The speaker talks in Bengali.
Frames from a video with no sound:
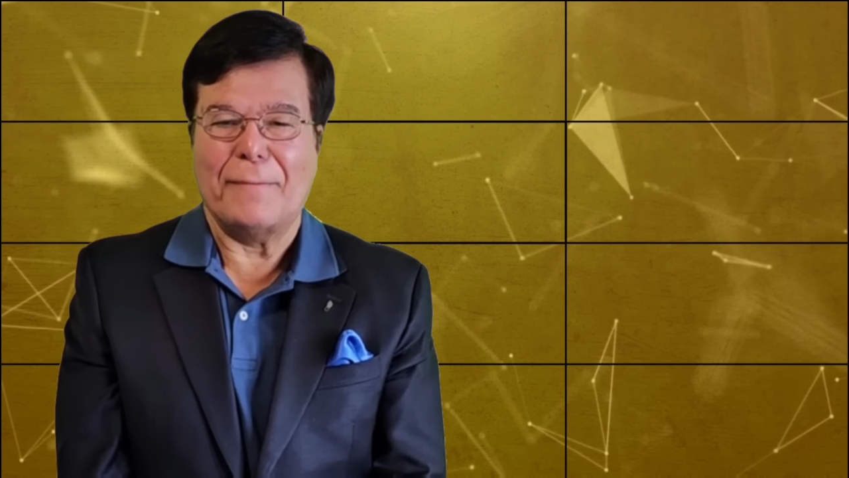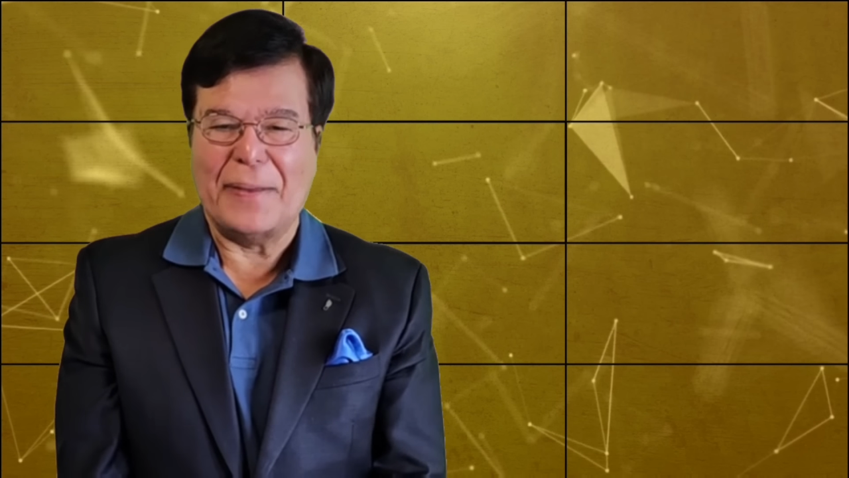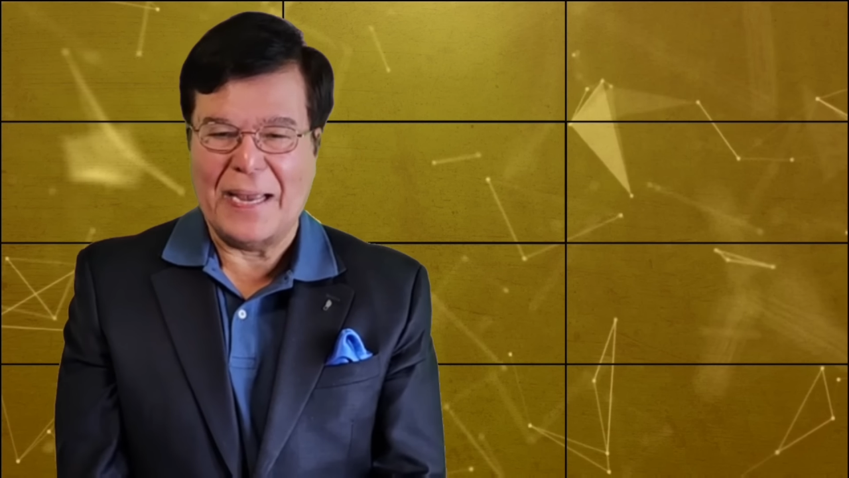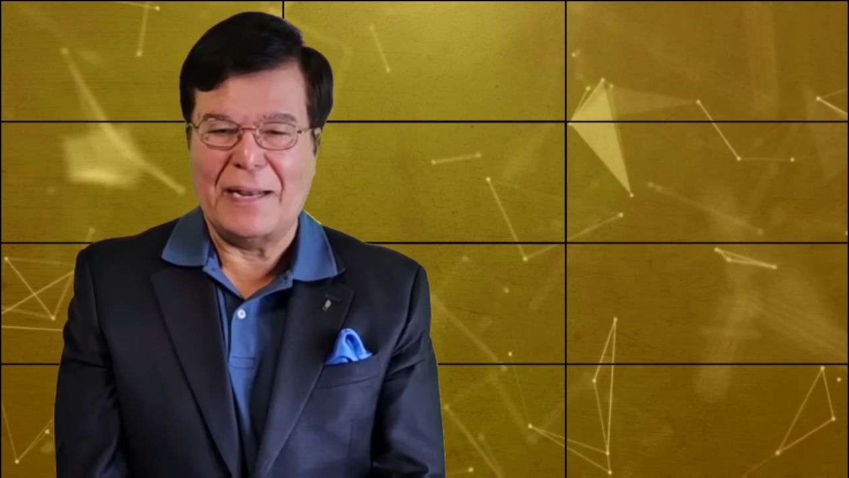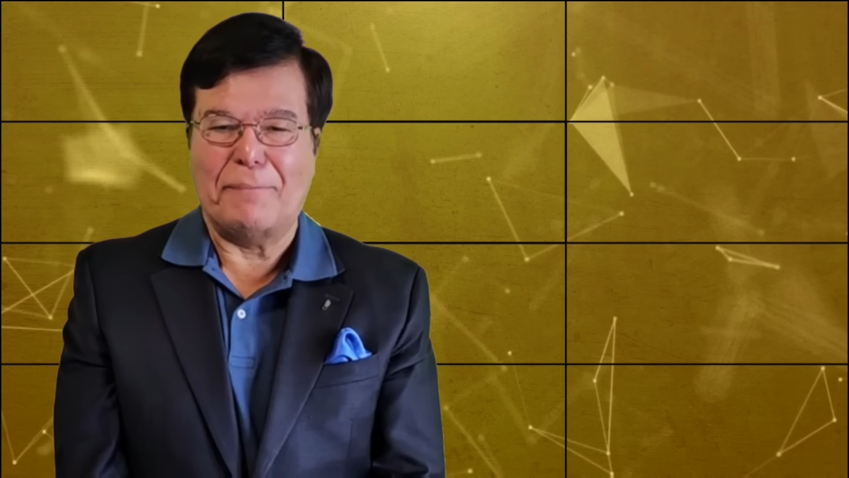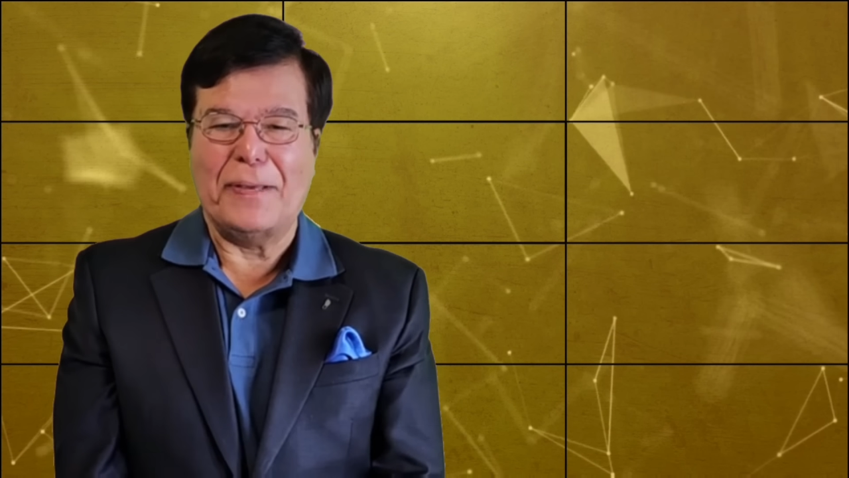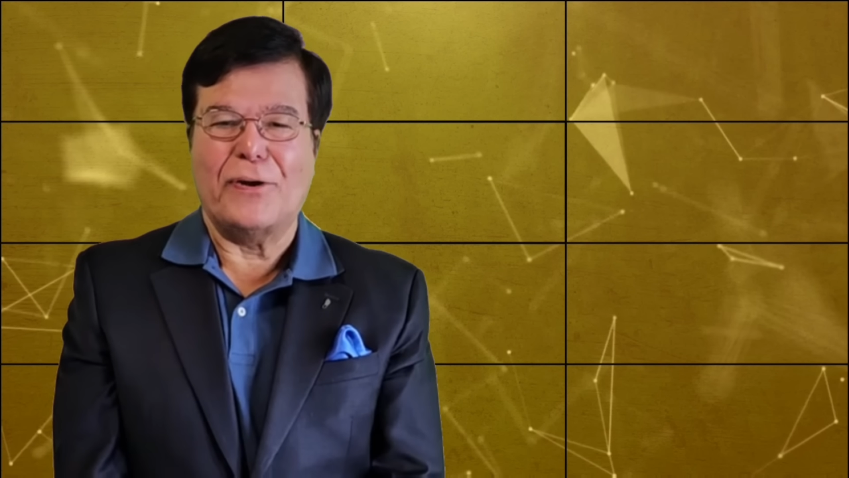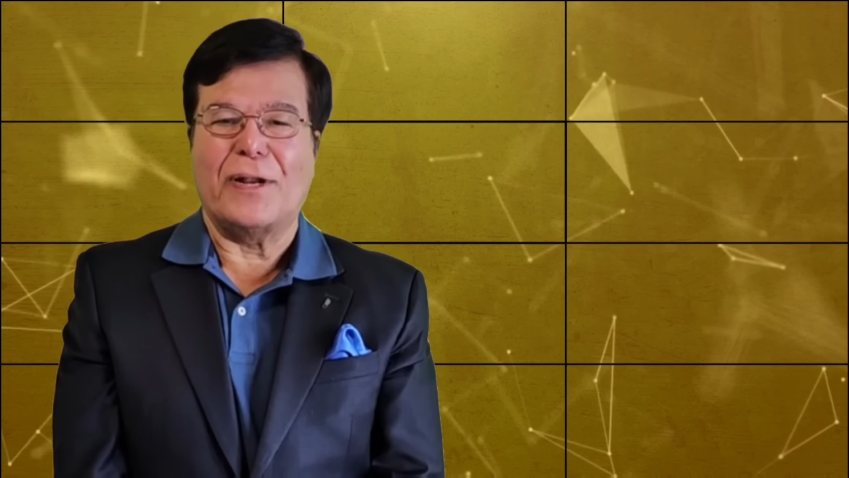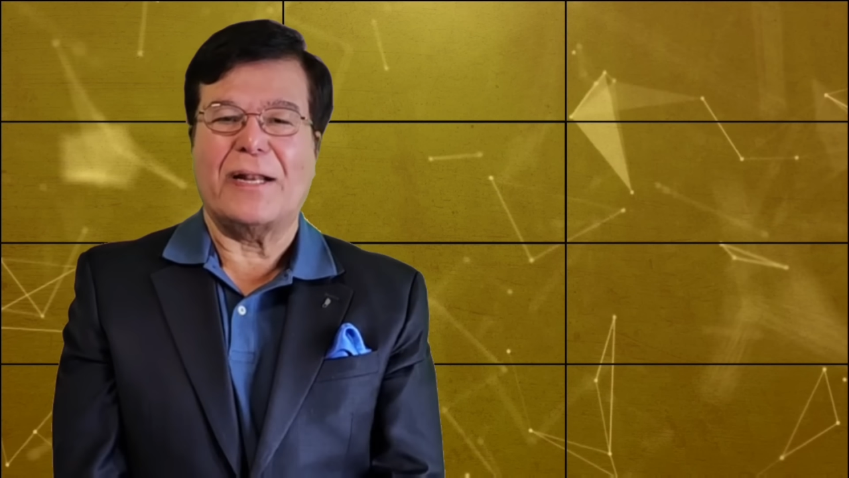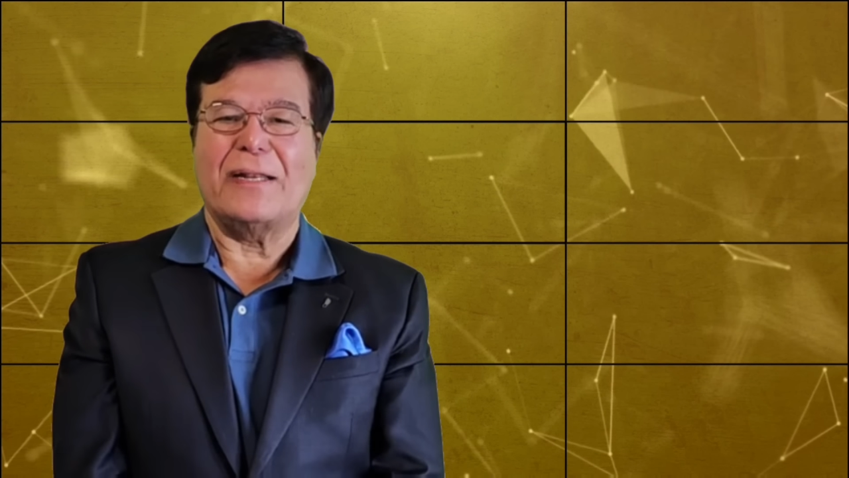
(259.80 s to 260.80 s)
বিএনপির
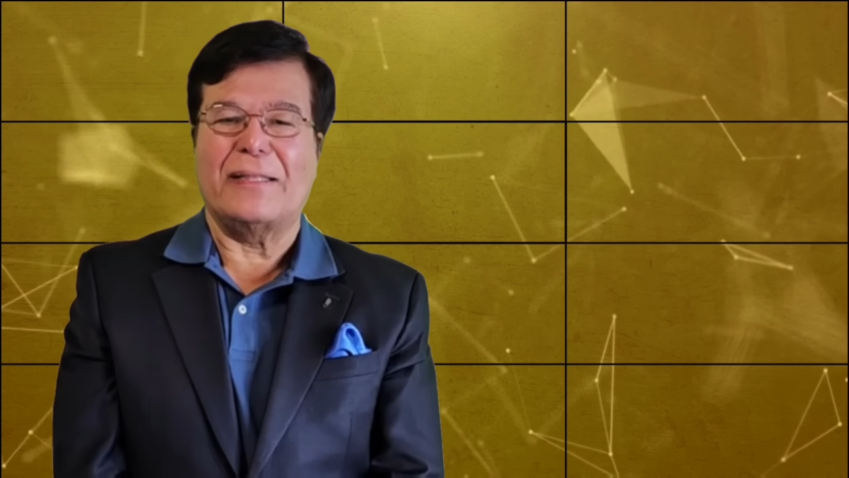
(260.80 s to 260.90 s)
অনেক